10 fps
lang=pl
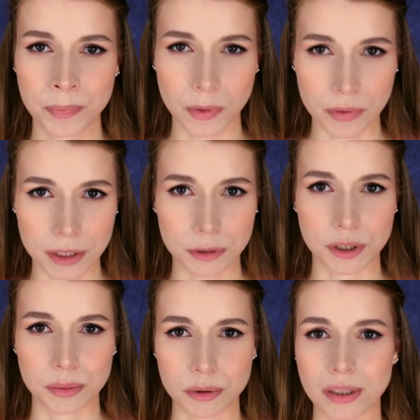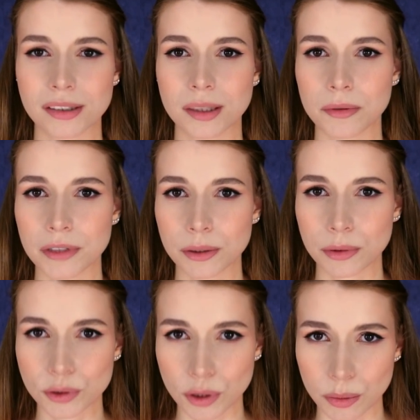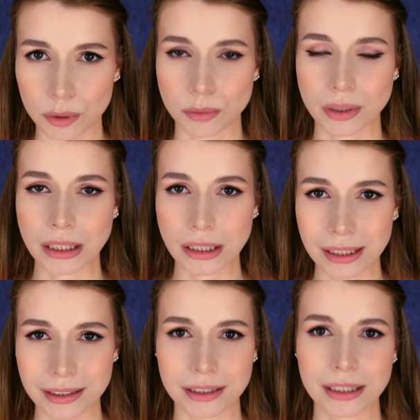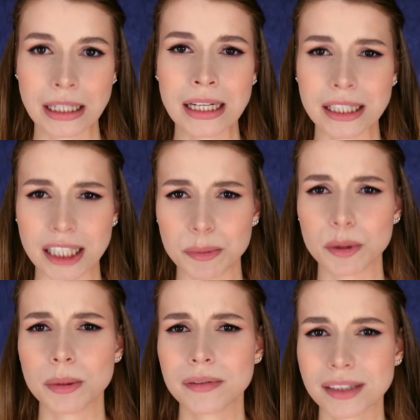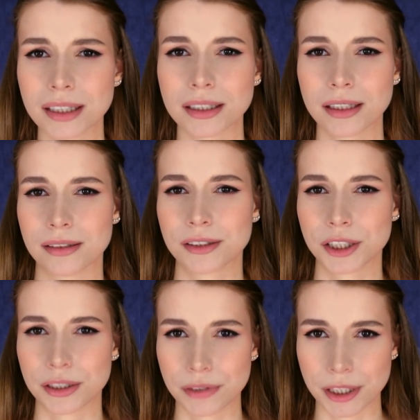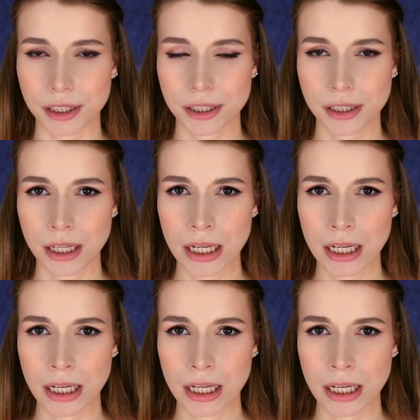Powiedział, że była niesamowitą osobą i nigdy nie byłby w stanie jej skrzywdzić.